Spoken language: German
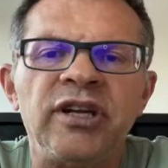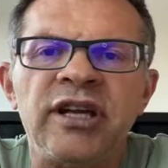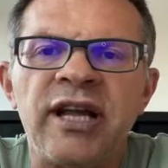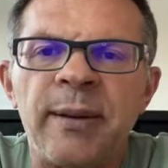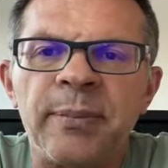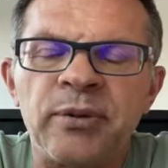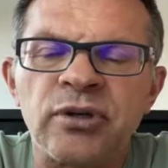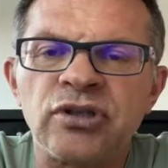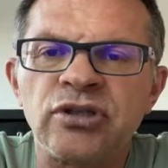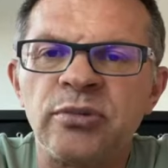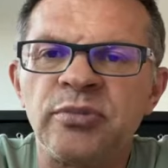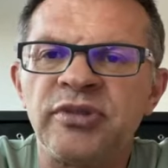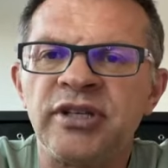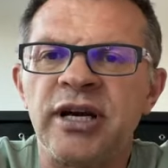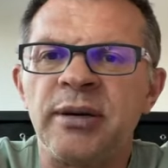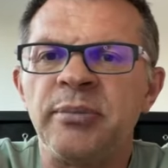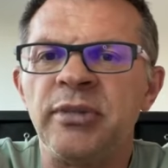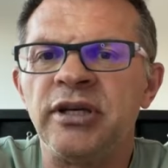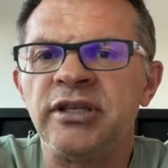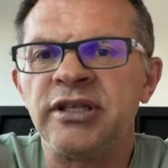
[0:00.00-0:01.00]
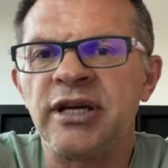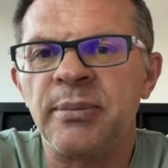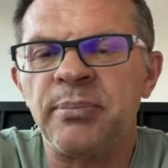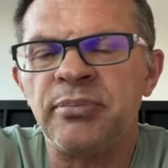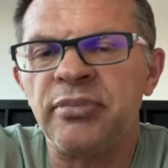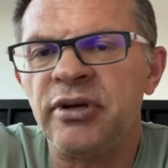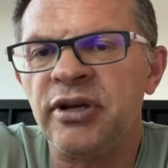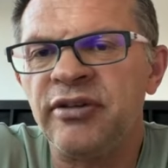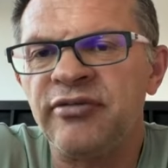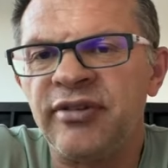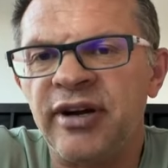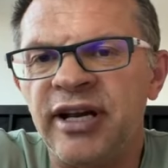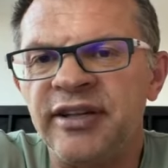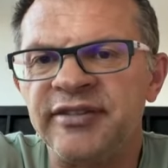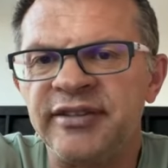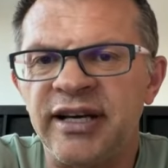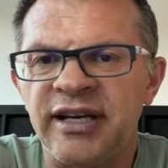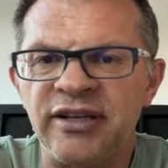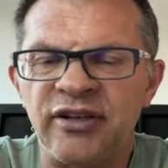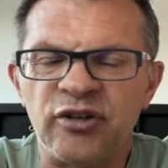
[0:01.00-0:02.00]
Fall, die abgestimmt haben, ich hab, ich
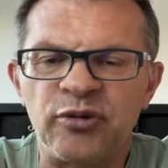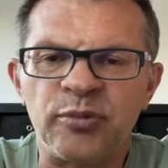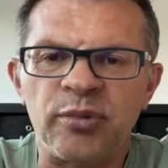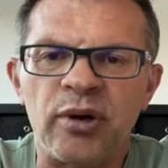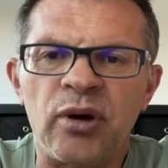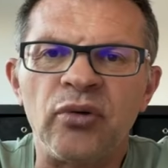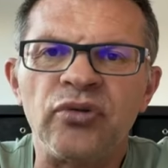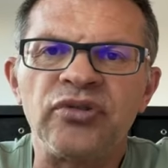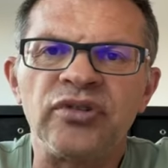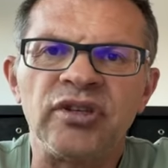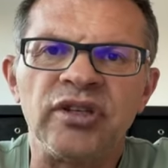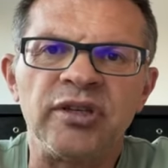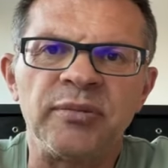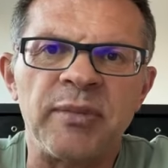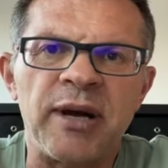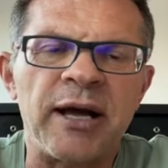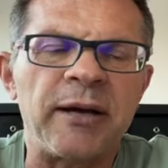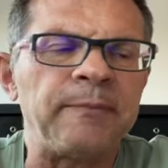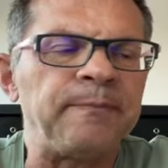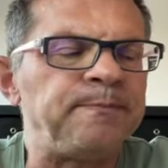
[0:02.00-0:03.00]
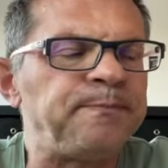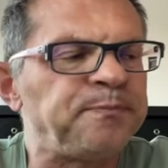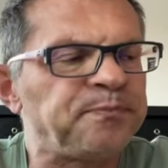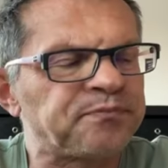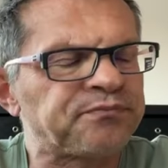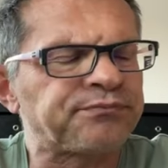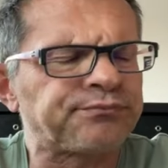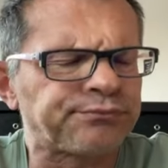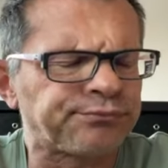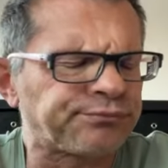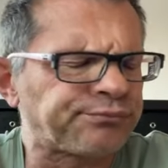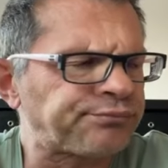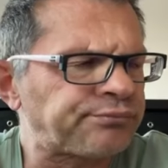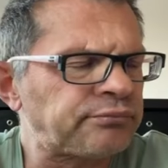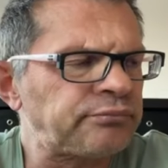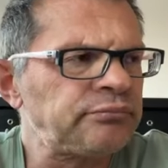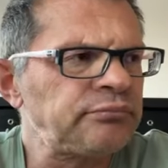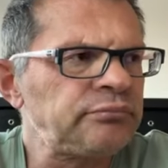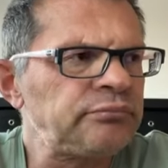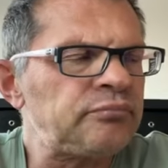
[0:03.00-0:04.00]
weiß alles, brauchst du nicht machen.
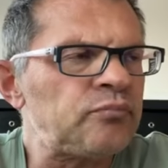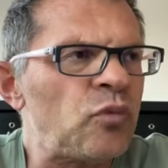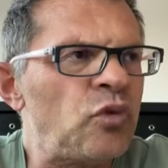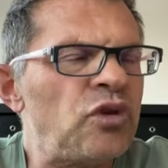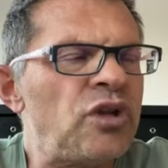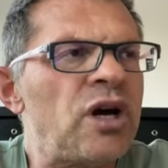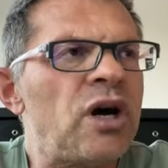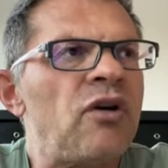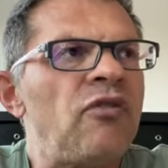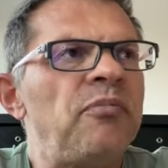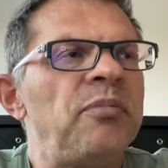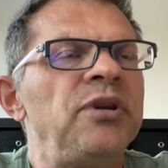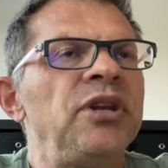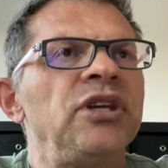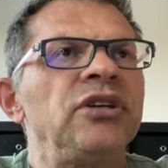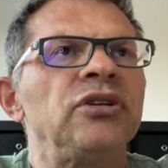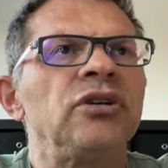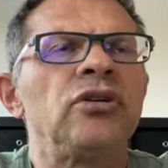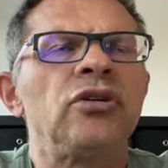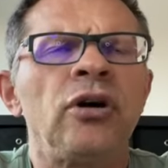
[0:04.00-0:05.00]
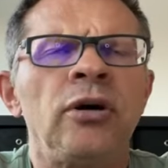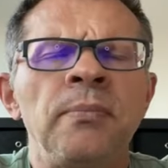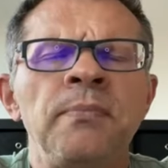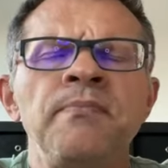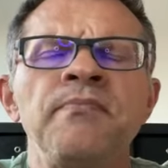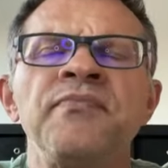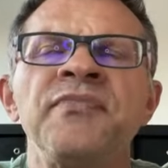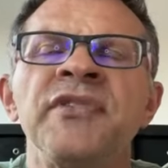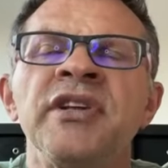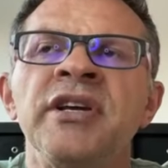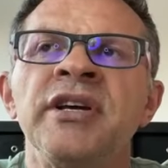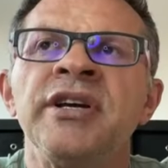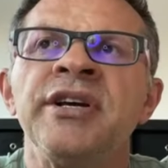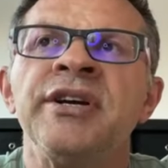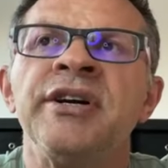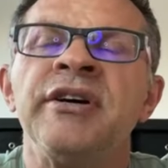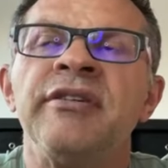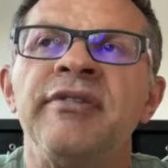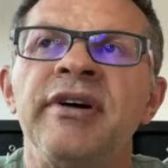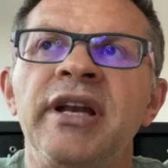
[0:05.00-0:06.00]
Und darauf bin ich gekommen,
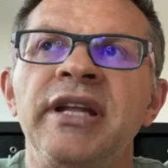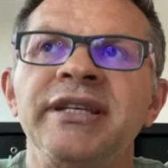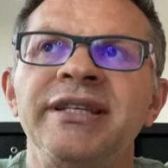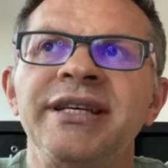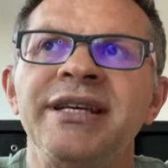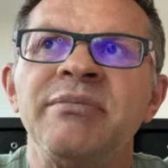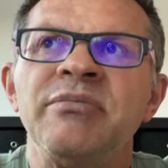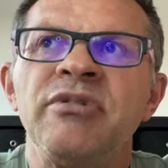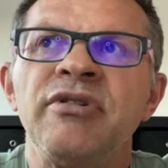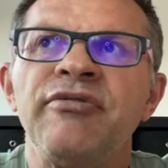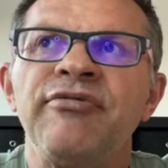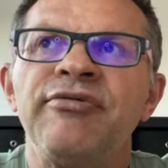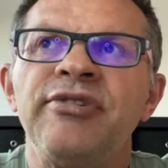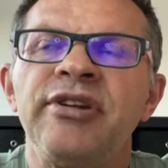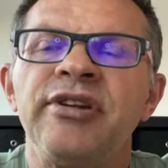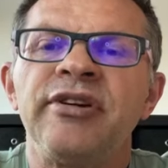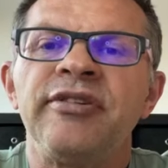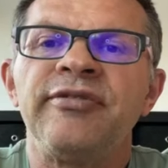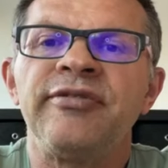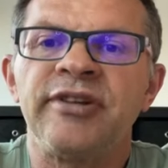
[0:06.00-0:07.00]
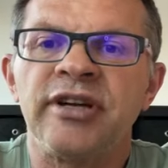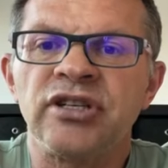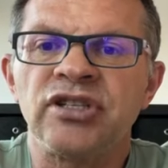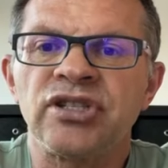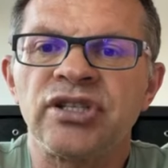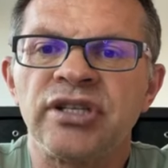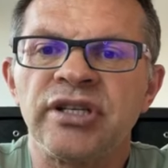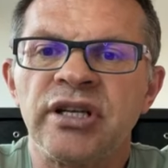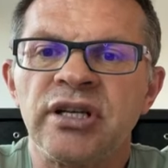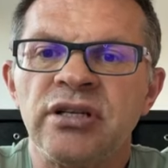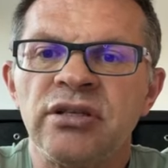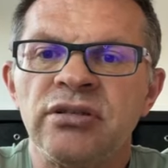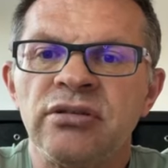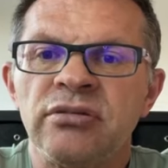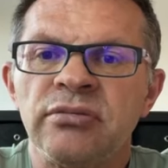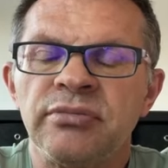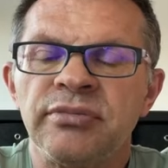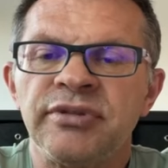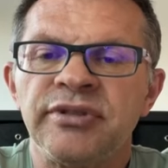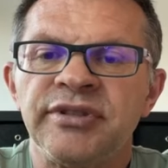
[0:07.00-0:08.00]
weil ich immer wieder
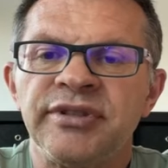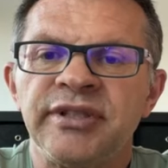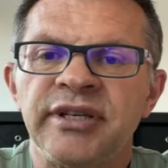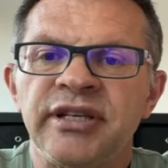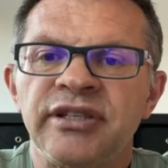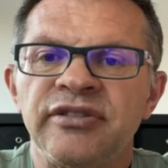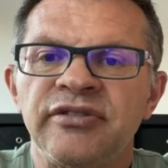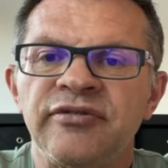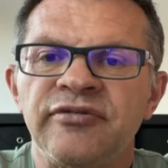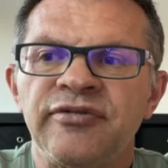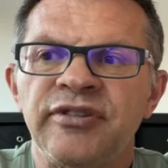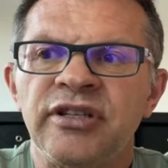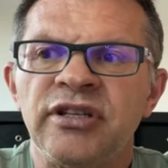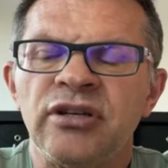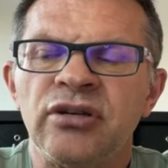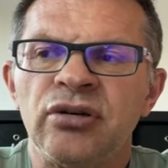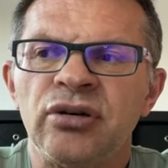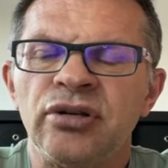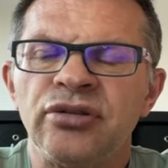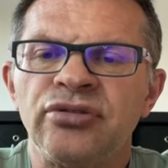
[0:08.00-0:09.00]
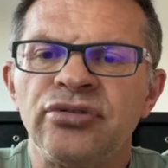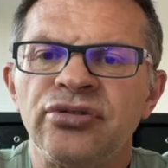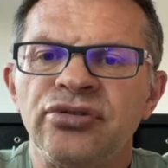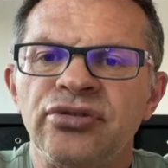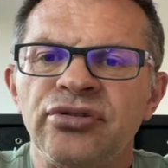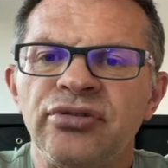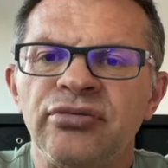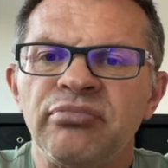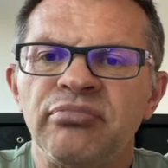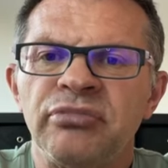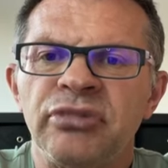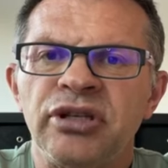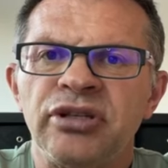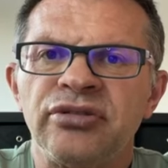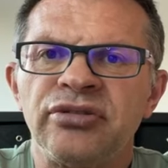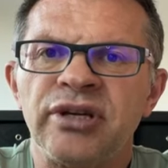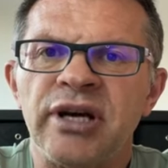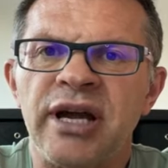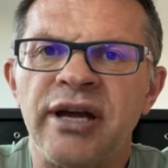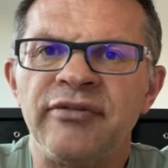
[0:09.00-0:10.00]
feststelle, dass viele Leute
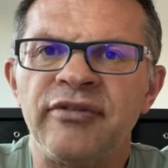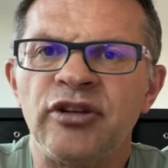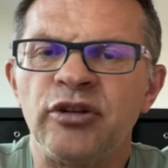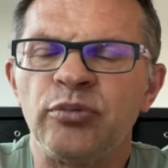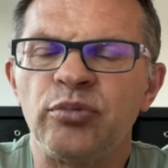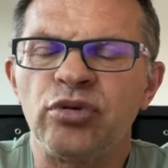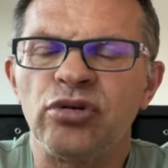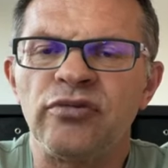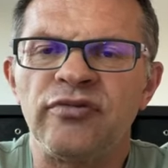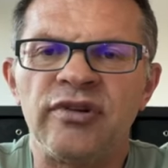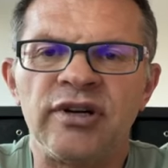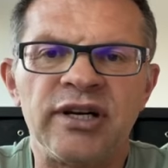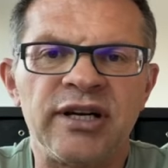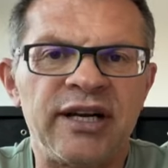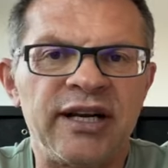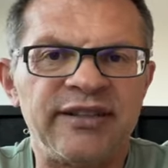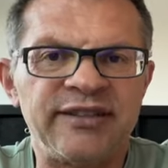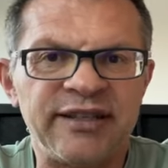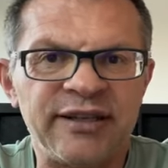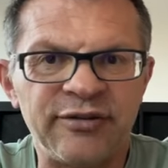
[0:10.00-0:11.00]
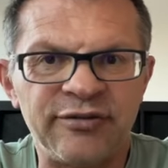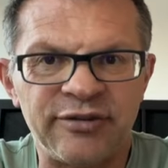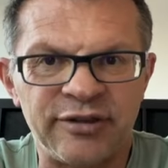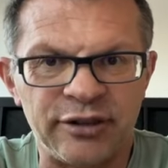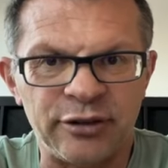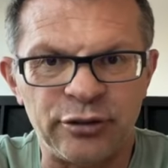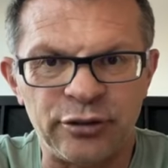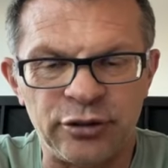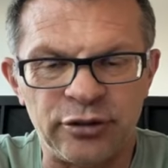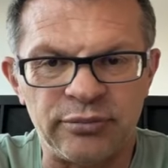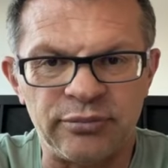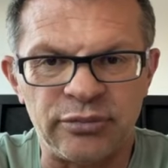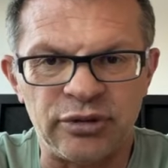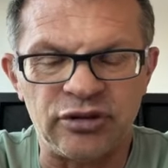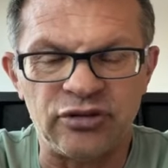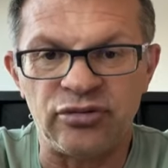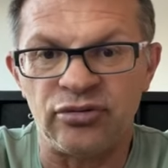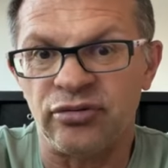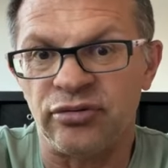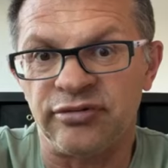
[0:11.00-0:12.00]
mit Eiweißpulver gar nichts anfangen können,
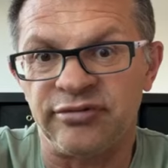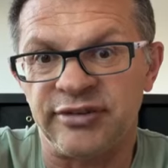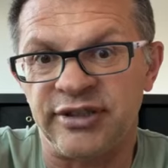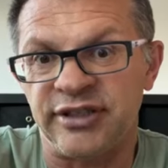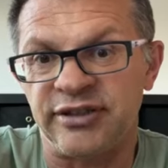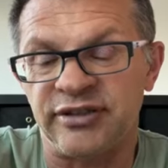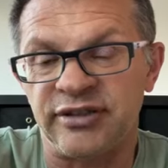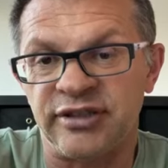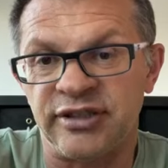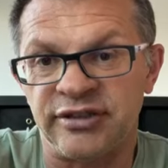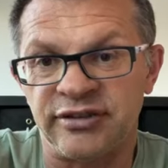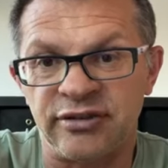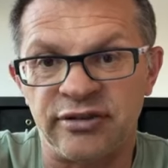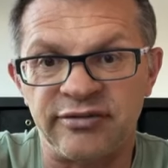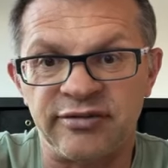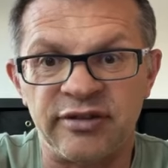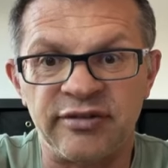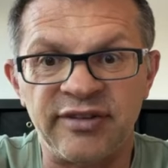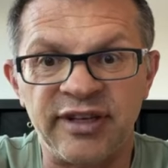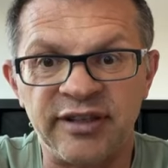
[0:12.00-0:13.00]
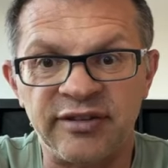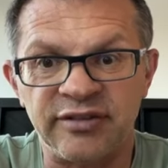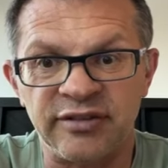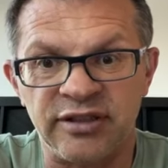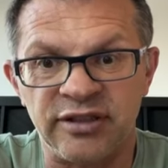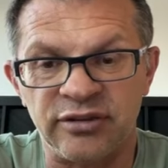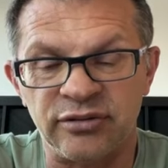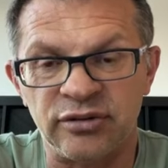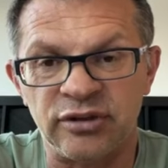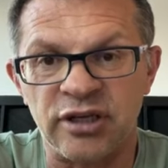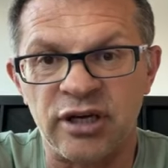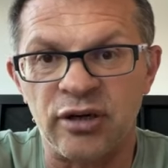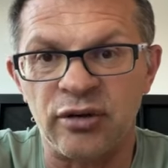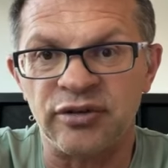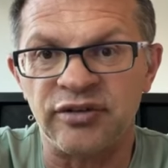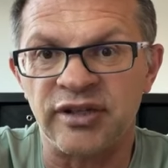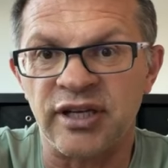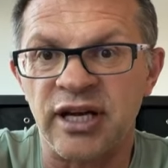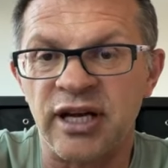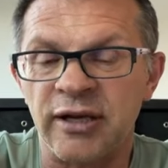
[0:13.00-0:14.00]
beziehungsweise das auch verwechseln oder
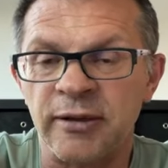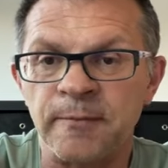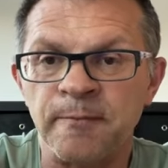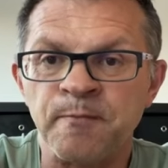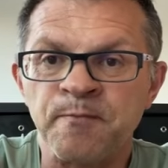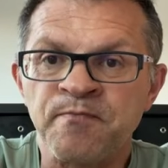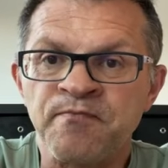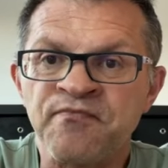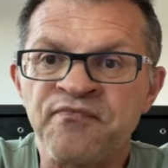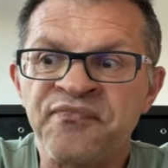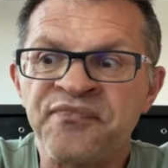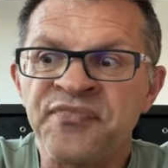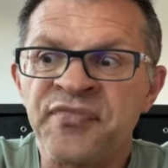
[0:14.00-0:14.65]
auch sagen,